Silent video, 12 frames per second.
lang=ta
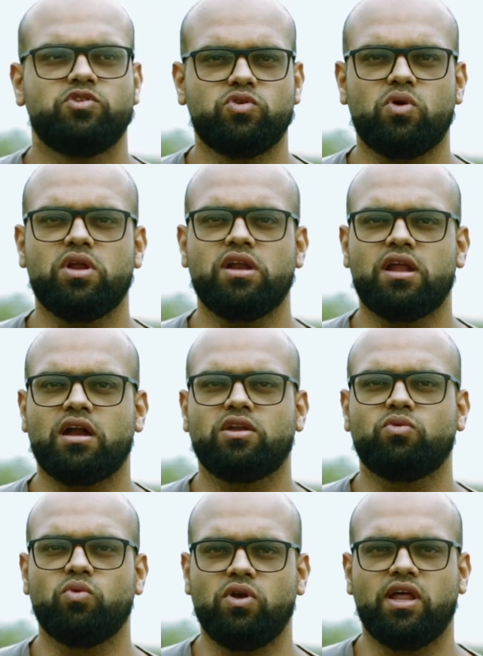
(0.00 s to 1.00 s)
ஜோர்டன்
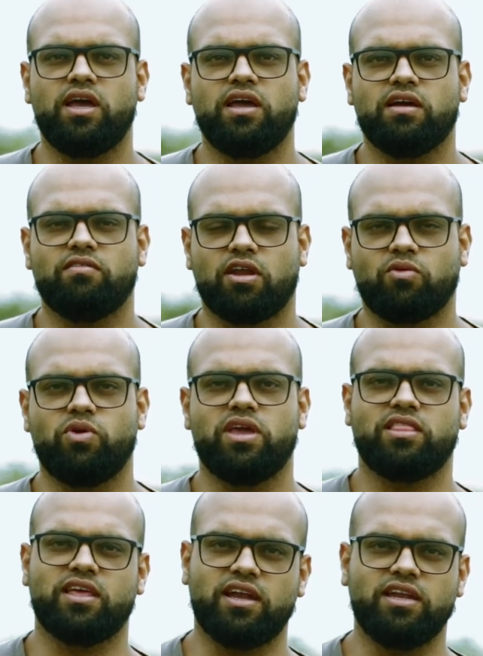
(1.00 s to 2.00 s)
நாட்டுக்குள்ளே
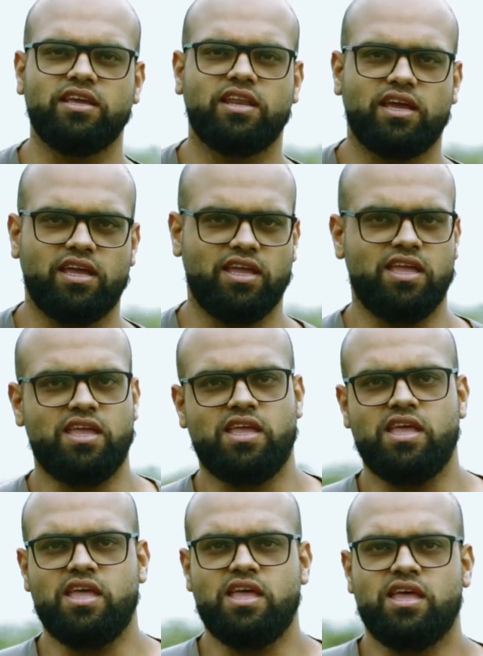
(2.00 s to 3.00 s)
வரக்கூடிய தண்ணீரை
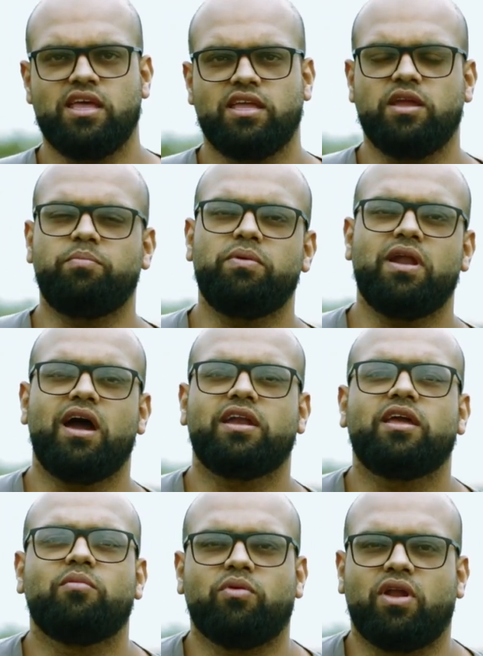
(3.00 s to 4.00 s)
எப்படிலாம்
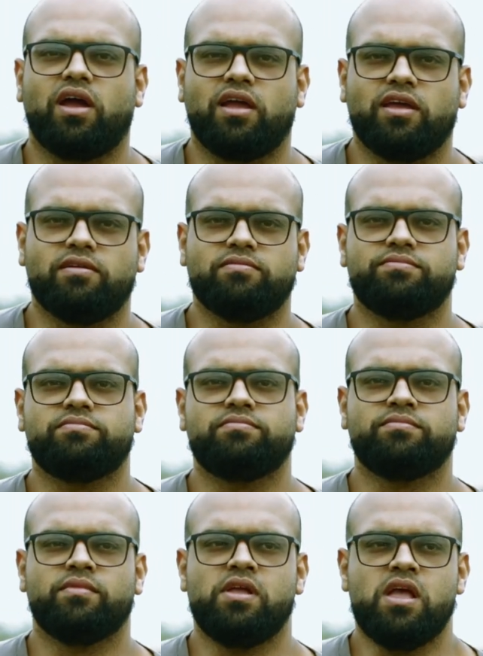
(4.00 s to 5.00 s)
அட்டையப்படுறாங்க போடுறாங்க
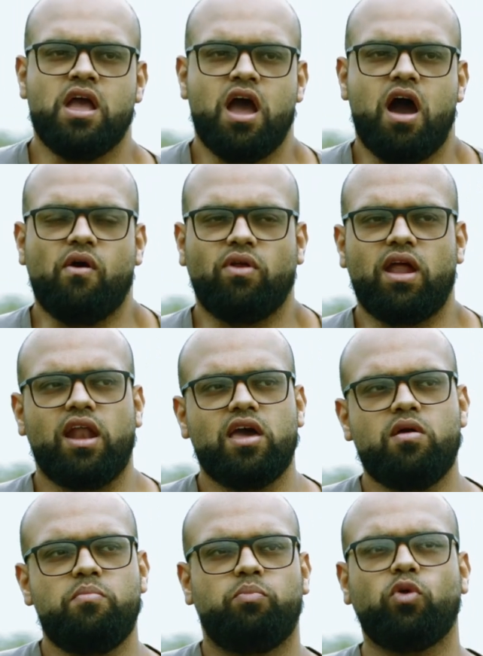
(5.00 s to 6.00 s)
அவங்களால
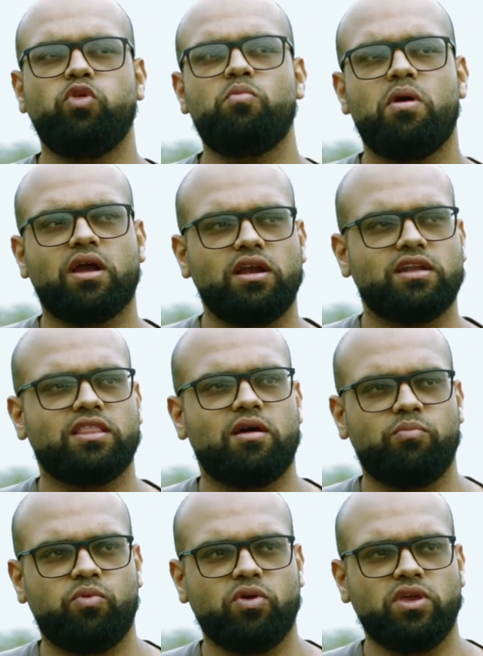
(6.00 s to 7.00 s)
பொதுமக்கள்கிட்ட
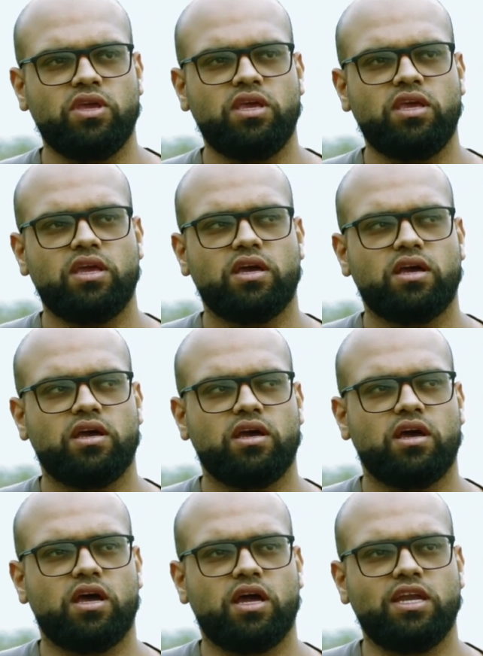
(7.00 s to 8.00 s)
தான் போய்
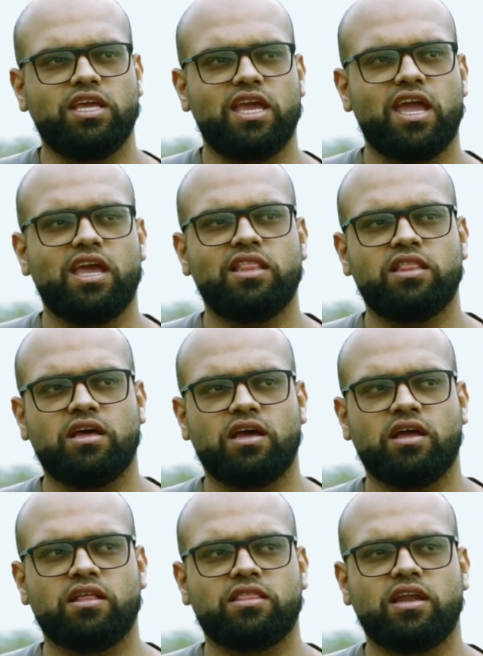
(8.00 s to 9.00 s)
நீங்கள் ஏன் இந்த
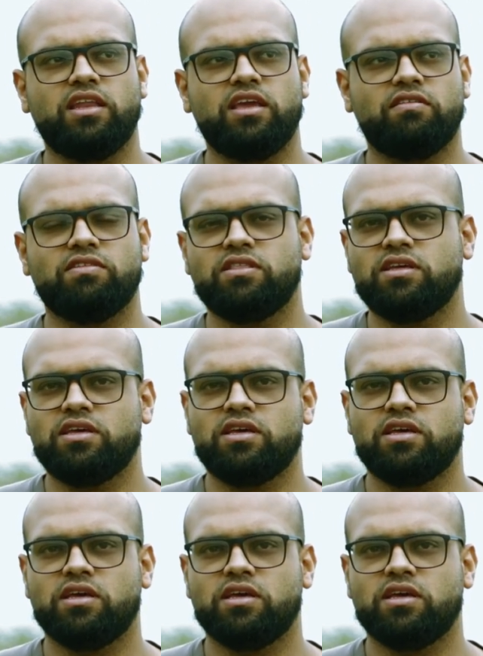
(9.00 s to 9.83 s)
தண்ணியை வந்து